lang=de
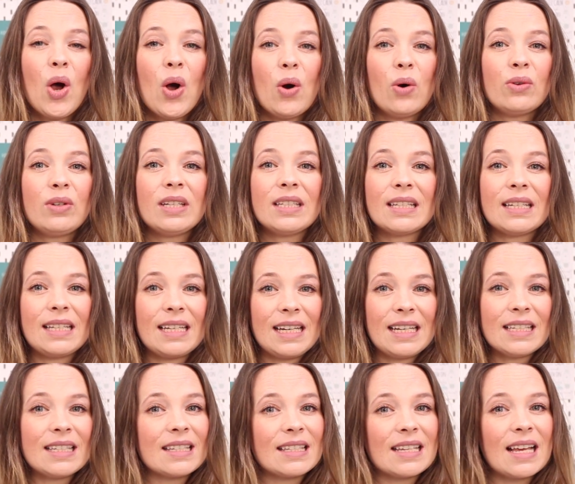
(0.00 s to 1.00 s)
Und dieser
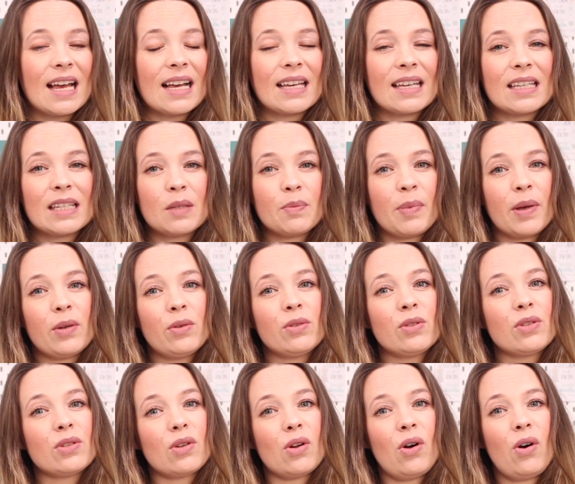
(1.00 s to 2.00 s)
Lesesack ist bei
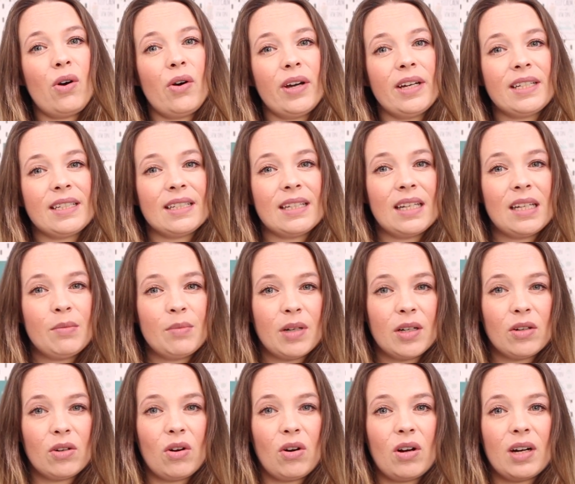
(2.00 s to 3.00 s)
uns heute immer
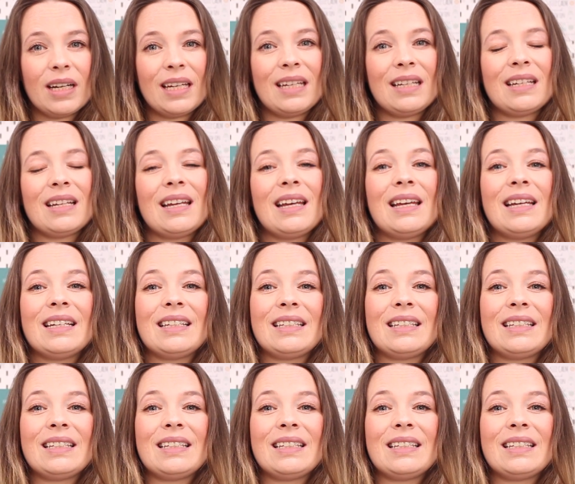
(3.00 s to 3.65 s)
noch in